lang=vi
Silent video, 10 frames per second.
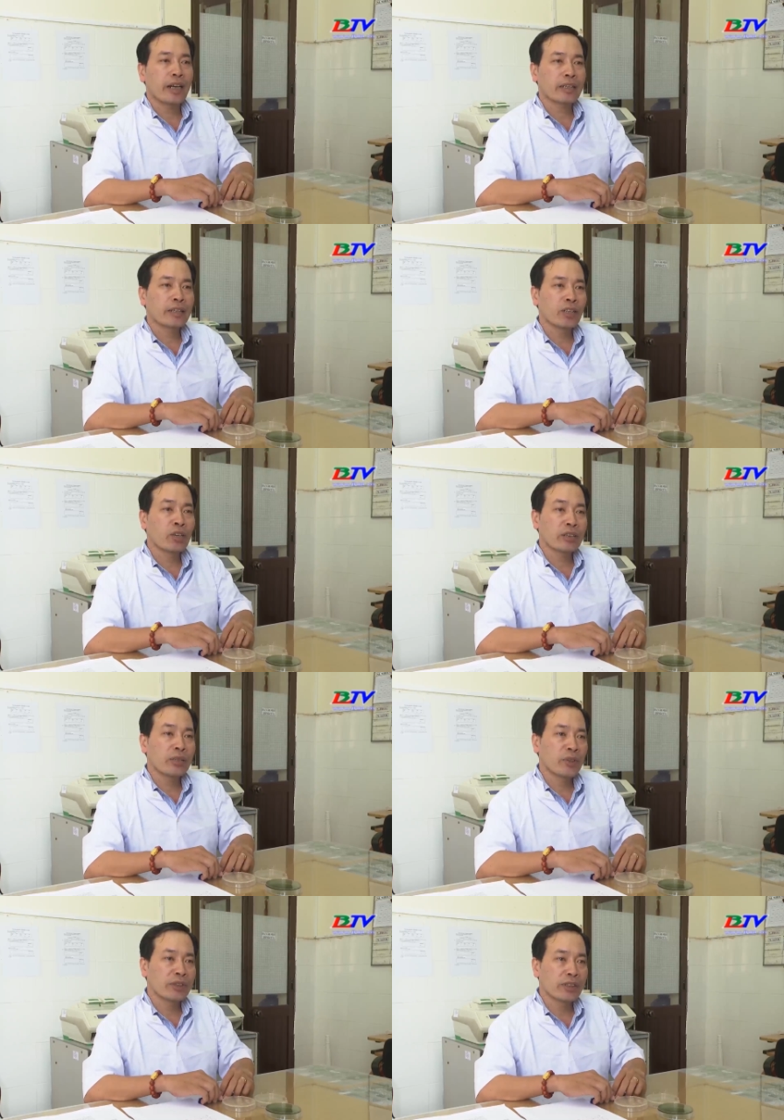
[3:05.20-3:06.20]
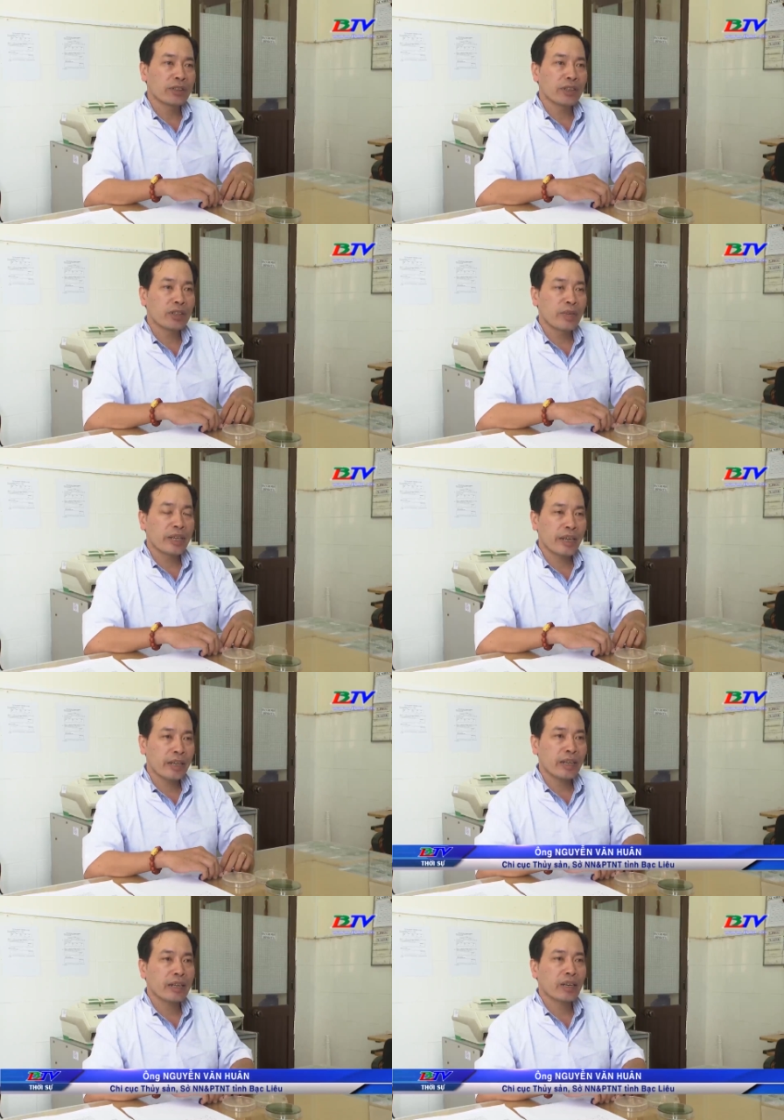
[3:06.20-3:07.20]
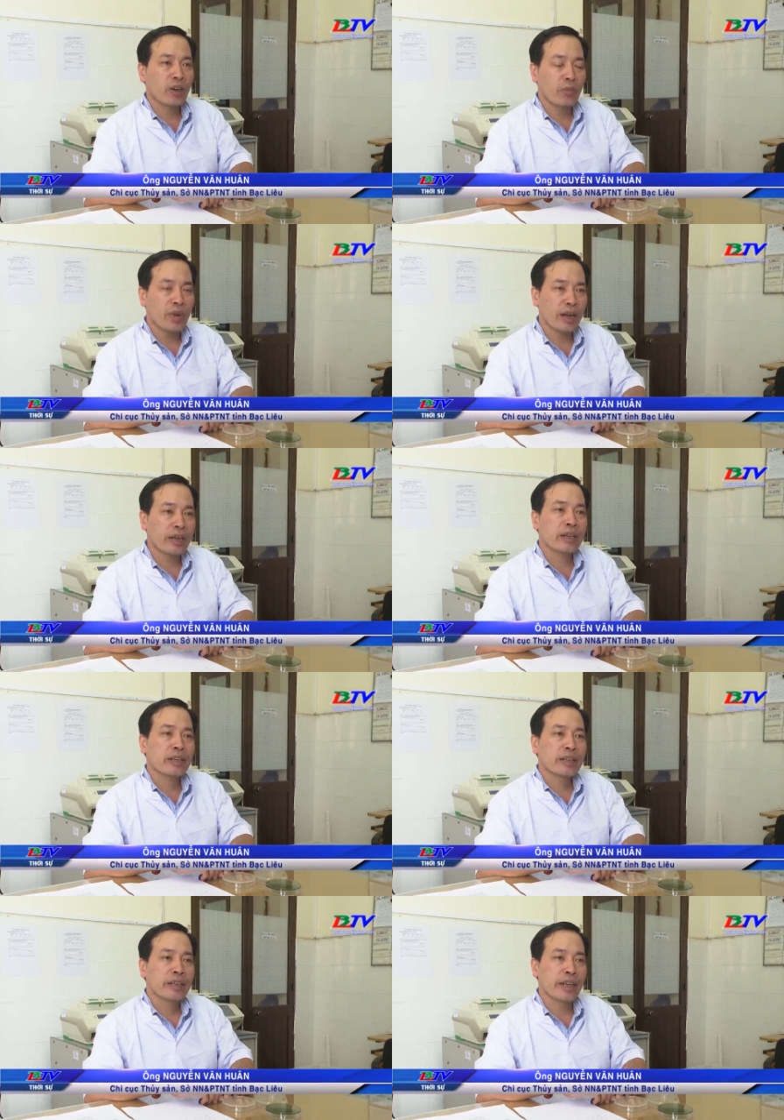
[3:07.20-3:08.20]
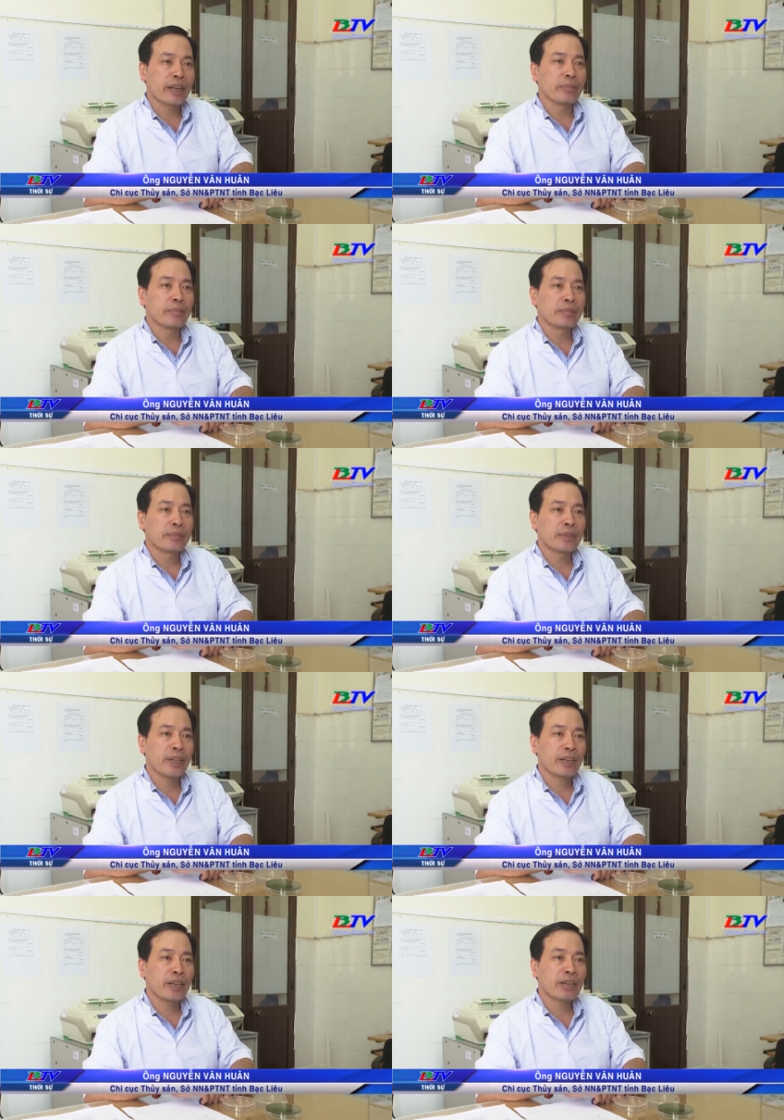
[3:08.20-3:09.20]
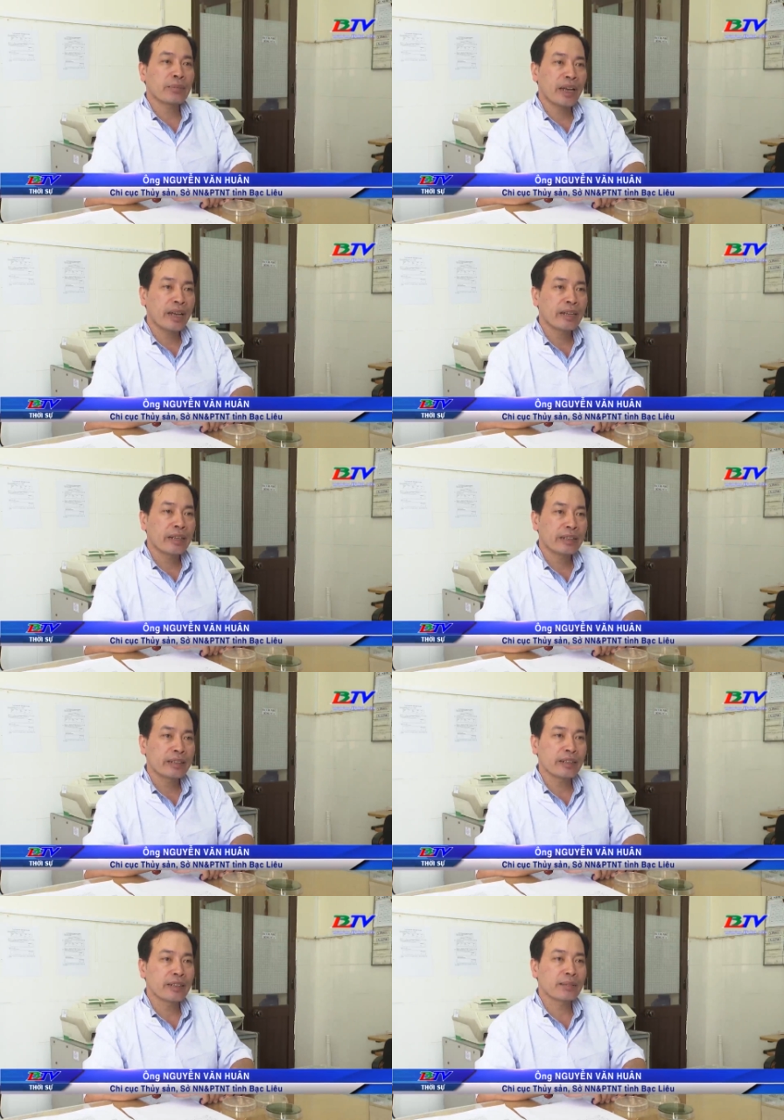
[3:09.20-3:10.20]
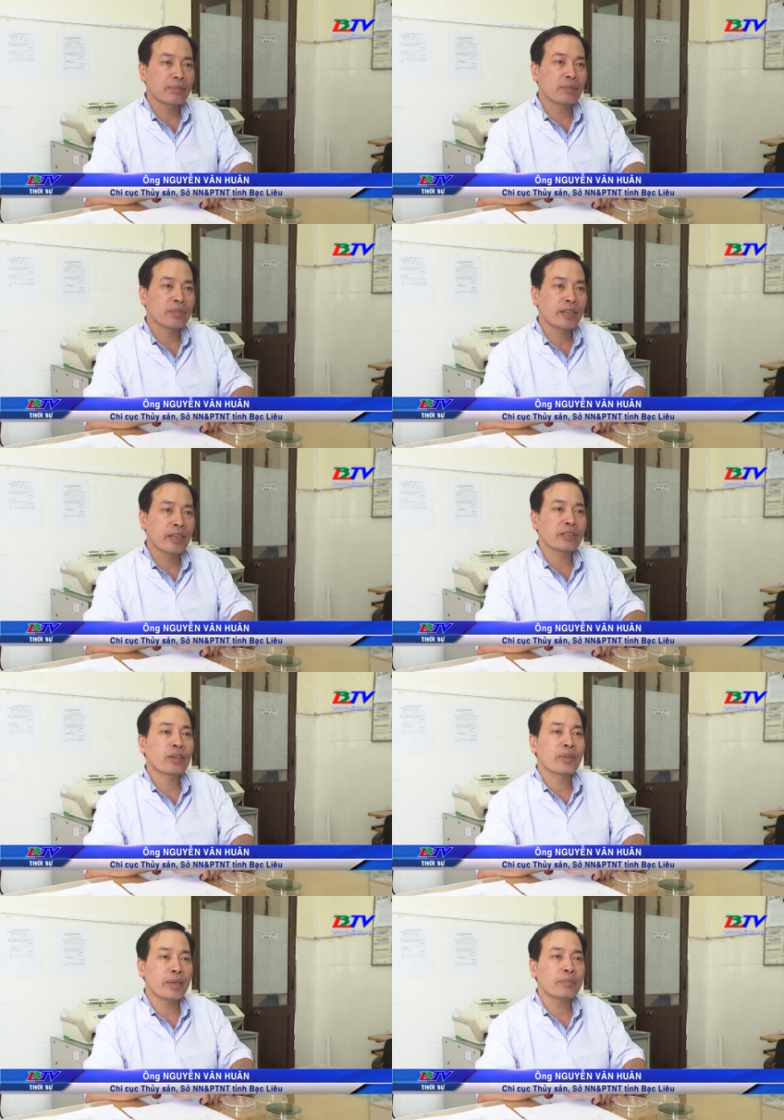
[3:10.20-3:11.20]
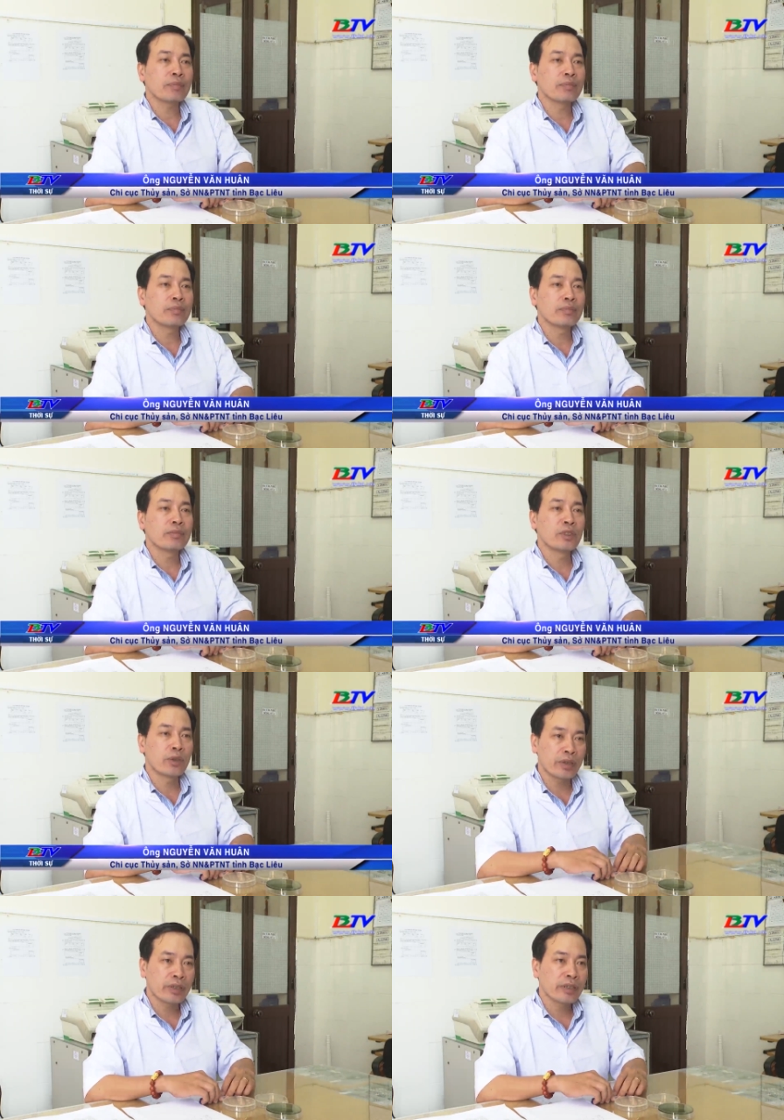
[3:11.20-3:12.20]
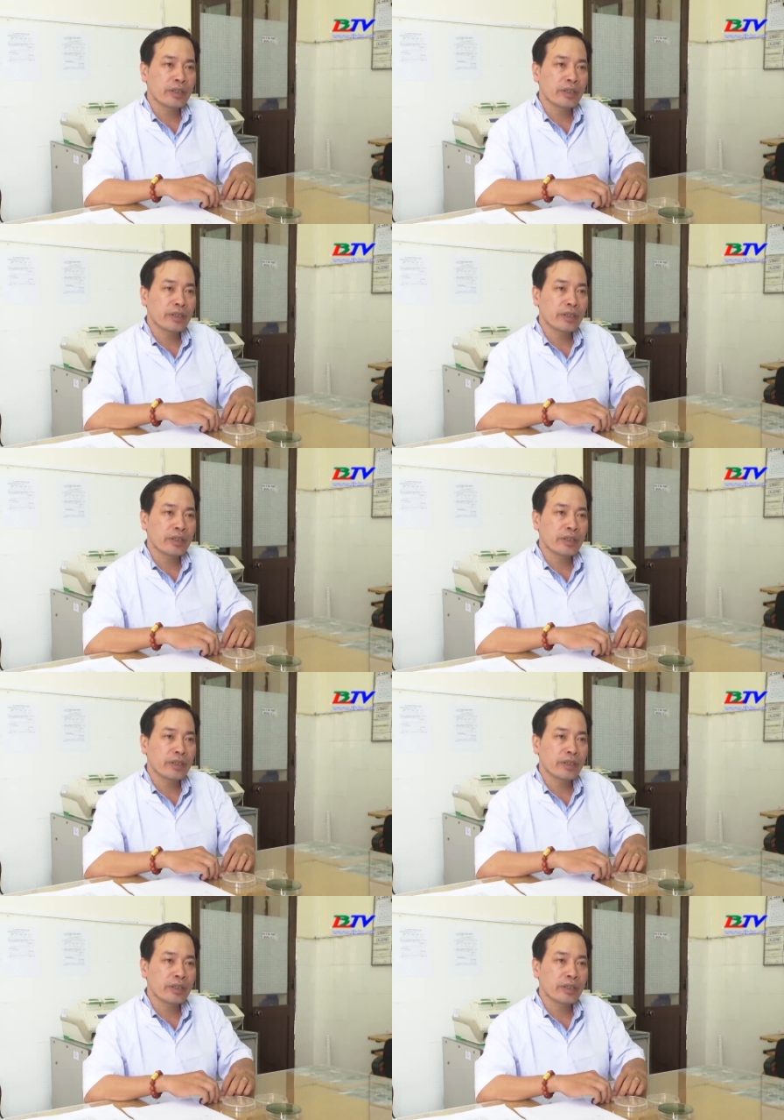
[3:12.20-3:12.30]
Các chỉ số như môi trường như pH, độ mặn, kiềm, vậy là H3 thì nó nằm trong giới hạn cho phép nuôi.